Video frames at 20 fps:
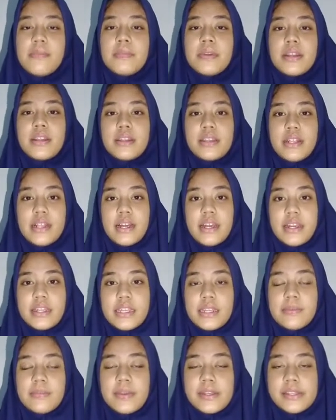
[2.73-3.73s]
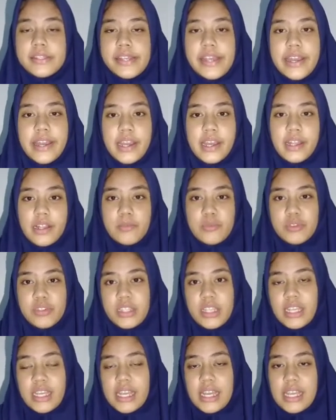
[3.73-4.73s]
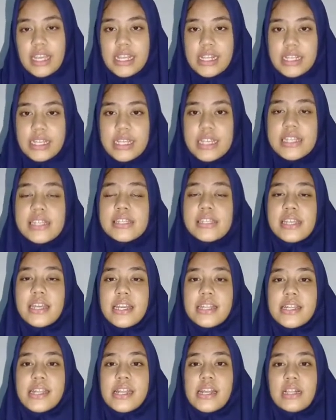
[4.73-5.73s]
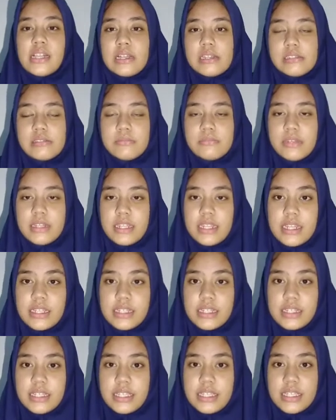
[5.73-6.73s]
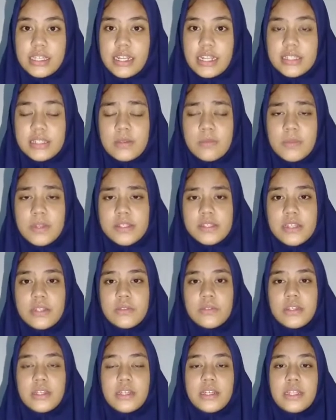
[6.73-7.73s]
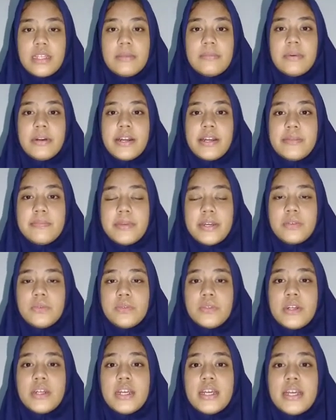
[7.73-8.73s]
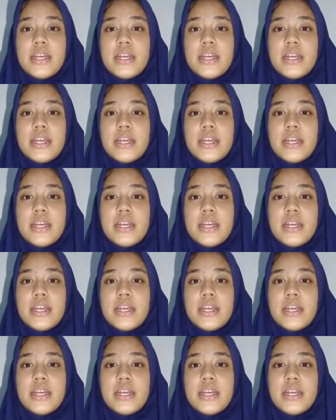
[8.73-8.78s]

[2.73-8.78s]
Perkenalkan nama saya Kaila Putri Kaili. Saya dari kelas 9 Halengkir SMP 1 Negeri Pekanbaru.